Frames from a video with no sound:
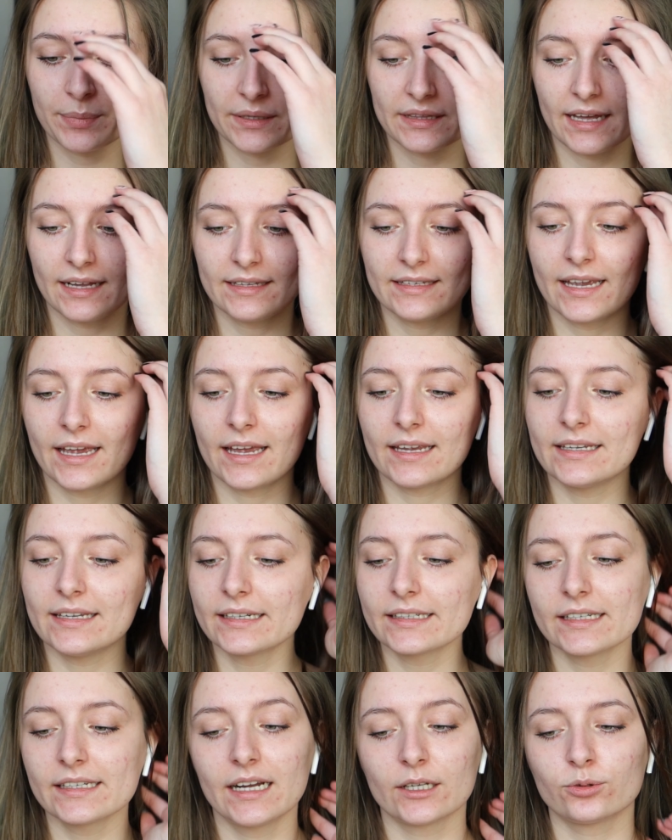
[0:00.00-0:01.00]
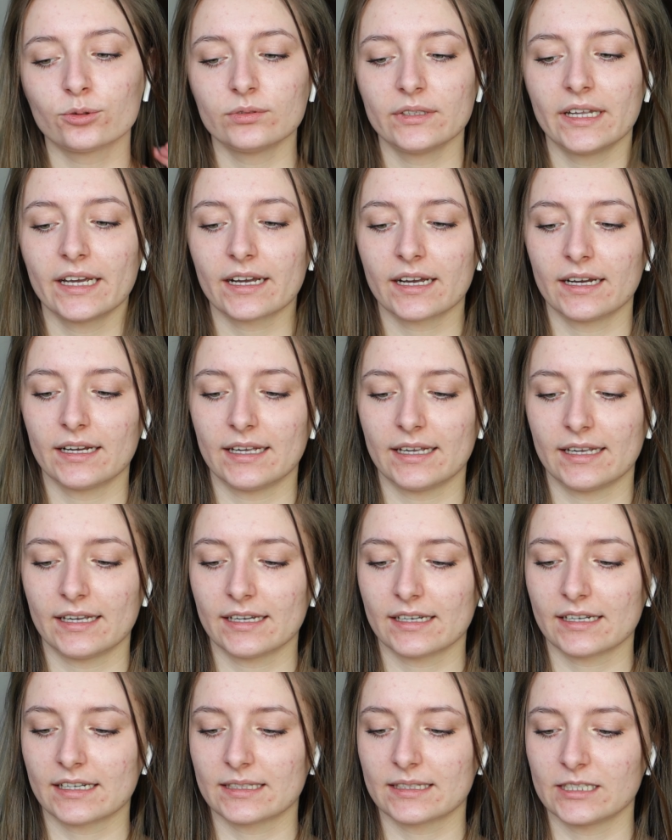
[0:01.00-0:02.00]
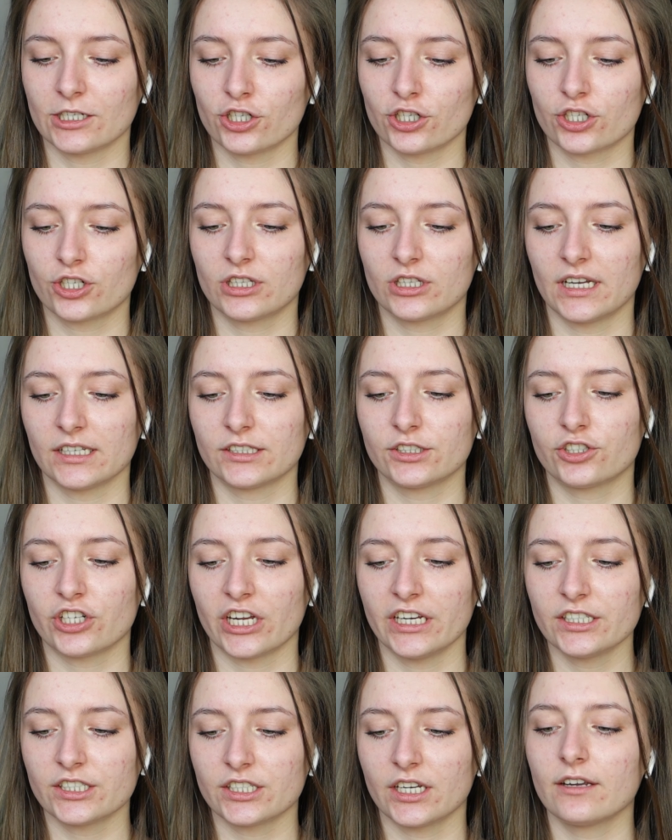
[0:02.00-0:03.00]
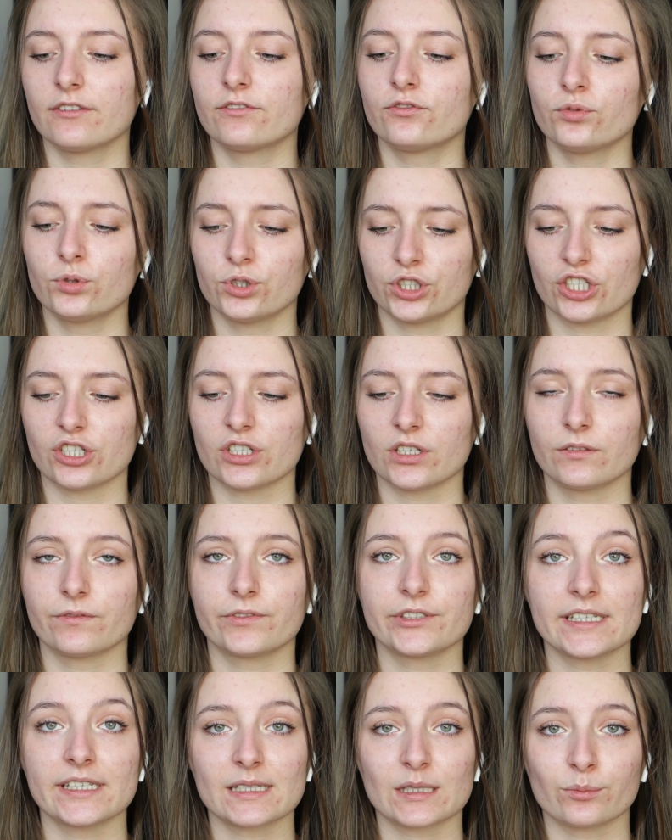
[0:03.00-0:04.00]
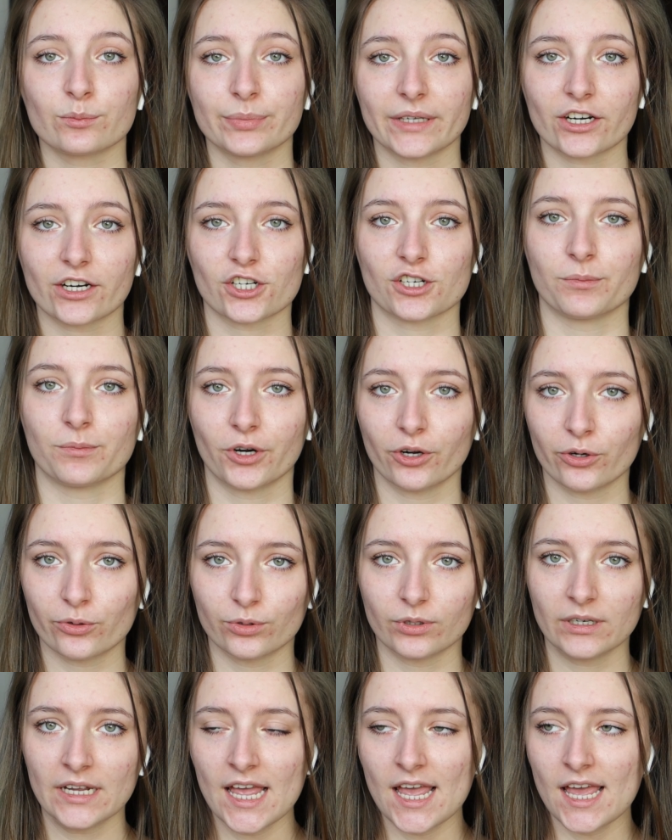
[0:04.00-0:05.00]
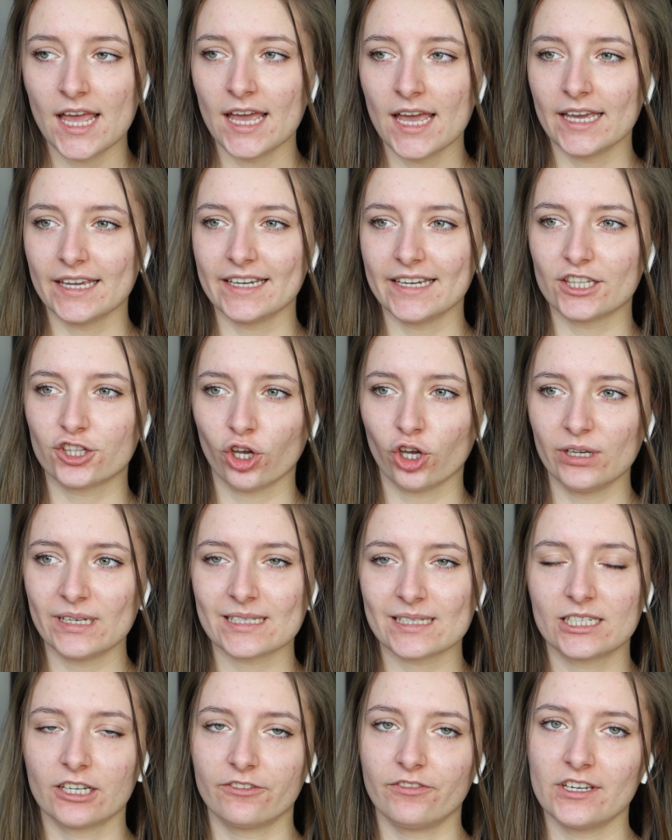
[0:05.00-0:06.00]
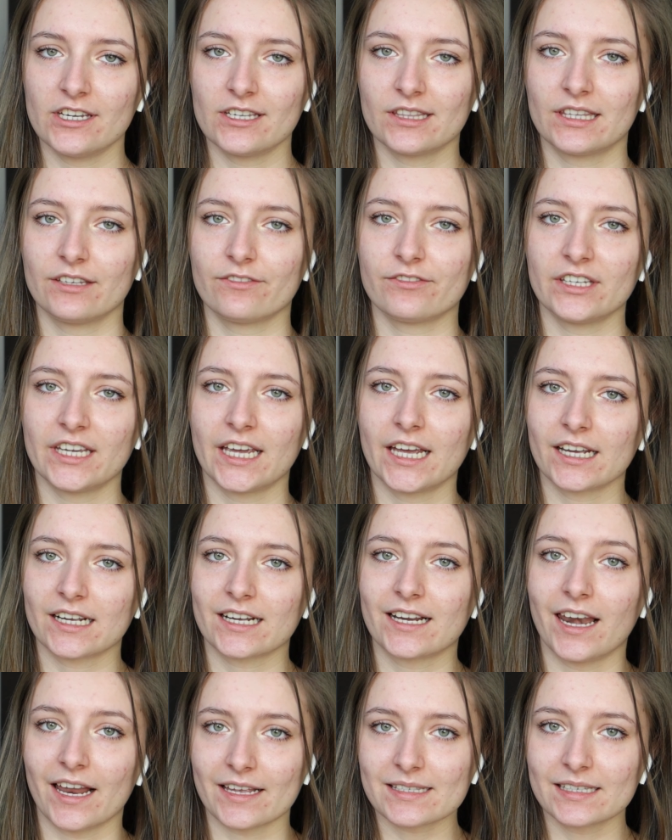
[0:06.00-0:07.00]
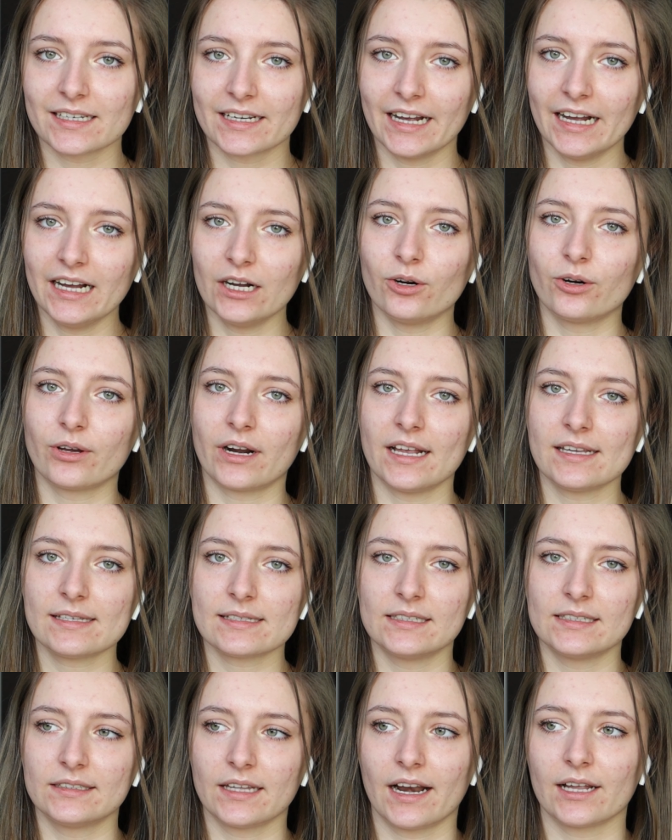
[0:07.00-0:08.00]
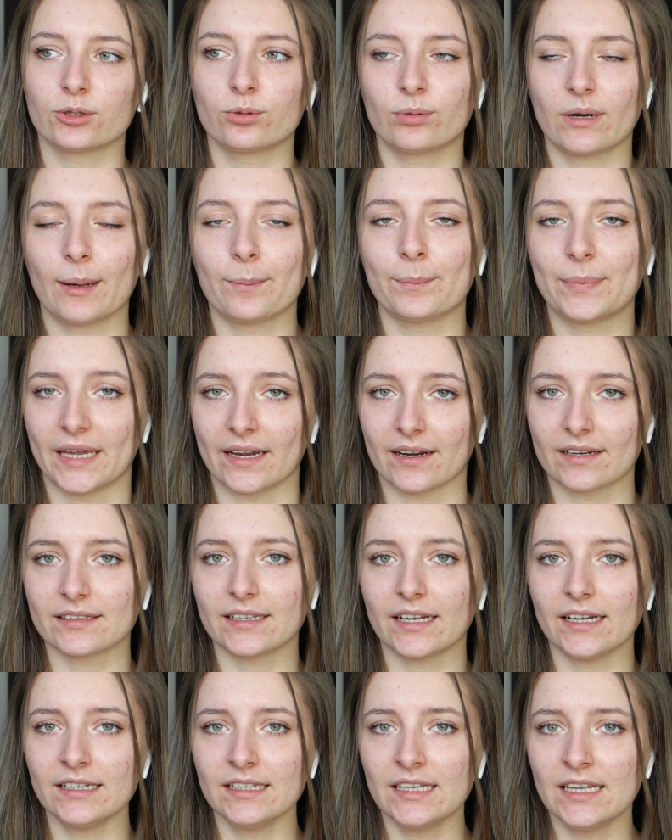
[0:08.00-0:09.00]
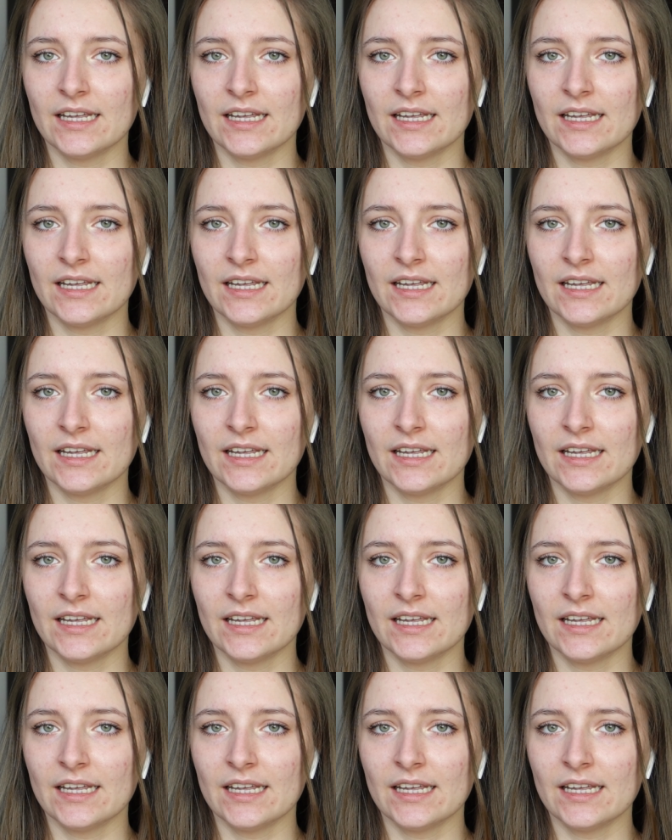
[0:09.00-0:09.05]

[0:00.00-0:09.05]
pytanie, jaki gatunek e, chcesz czytać częściej w 2021 roku? I to jest definitywnie klasyka oraz literatura piękna.